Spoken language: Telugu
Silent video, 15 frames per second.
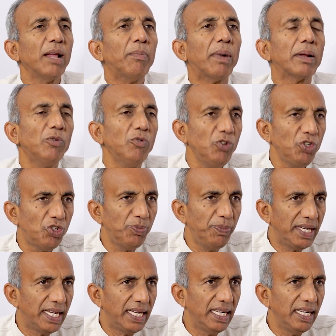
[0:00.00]
అట్లా మనము వీ షుడ్
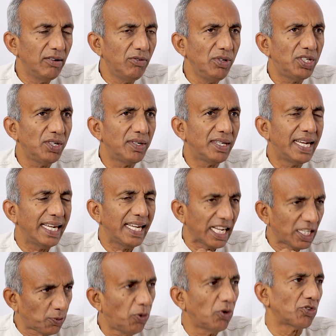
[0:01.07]
బి వీ షుడ్ గెట్
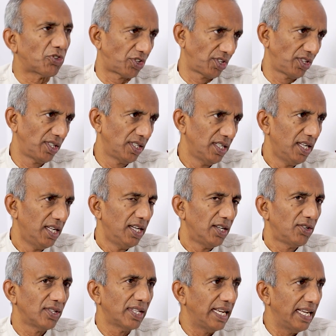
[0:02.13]
ఎక్స్పోజ్డ్
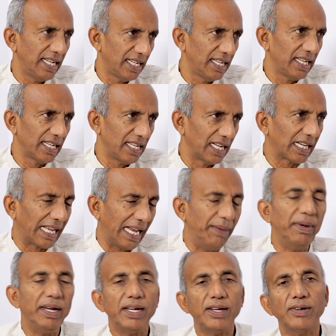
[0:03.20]
టు ద
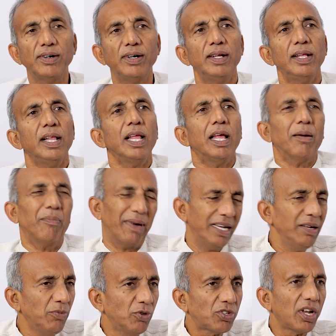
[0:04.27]
క్లైమేట్
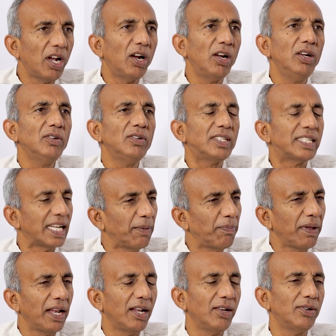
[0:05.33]
మరీ ముసలాళ్ళు
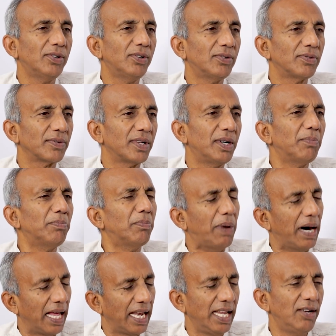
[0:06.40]
చిన్నపిల్లలు
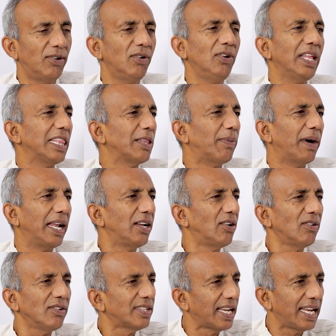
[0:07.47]
బాగాలేనోళ్ళు హెల్త్
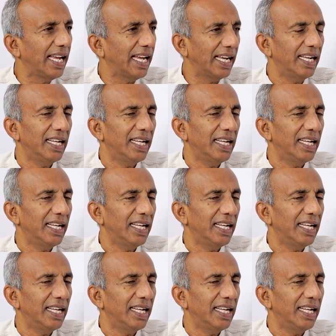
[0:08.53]
బాగాలేనోళ్ళు సరే